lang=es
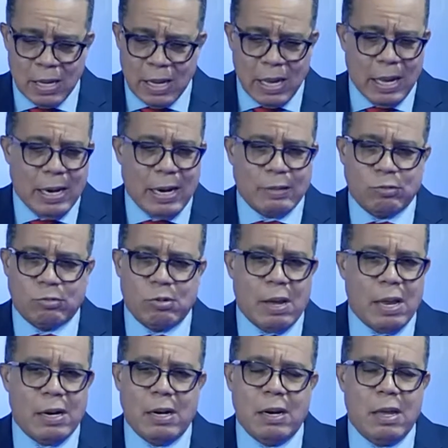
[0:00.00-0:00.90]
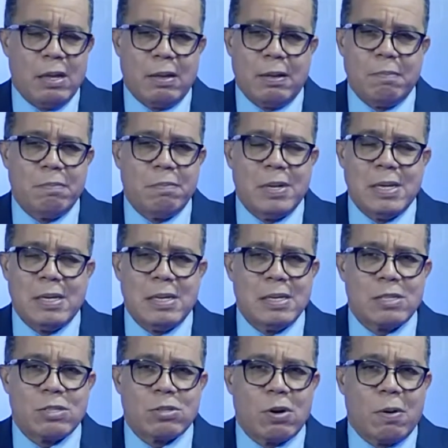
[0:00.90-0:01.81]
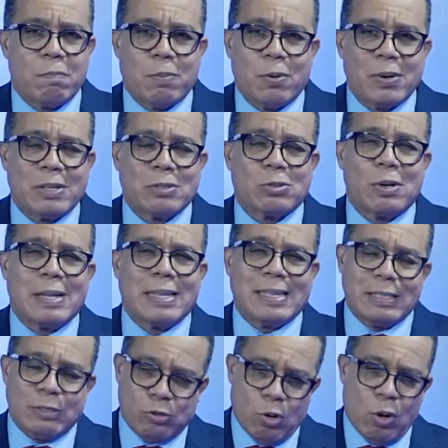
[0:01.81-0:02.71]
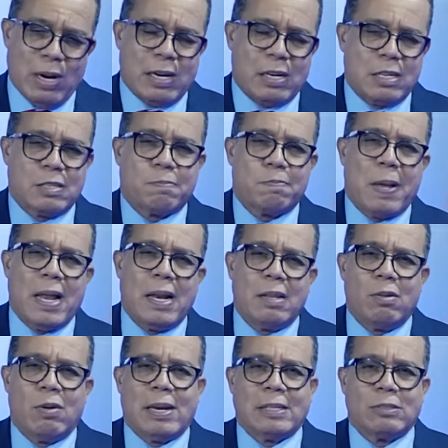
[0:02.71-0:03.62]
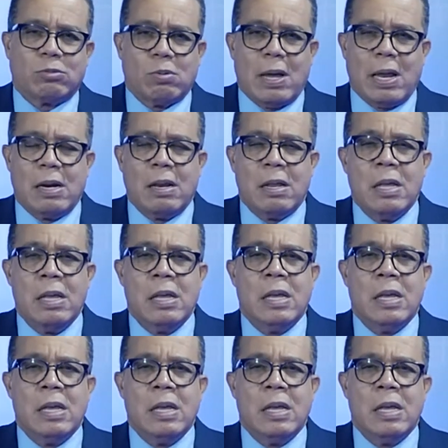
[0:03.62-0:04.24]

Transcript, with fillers: al actual eh, ministro, por eso le quitó el respaldo al actual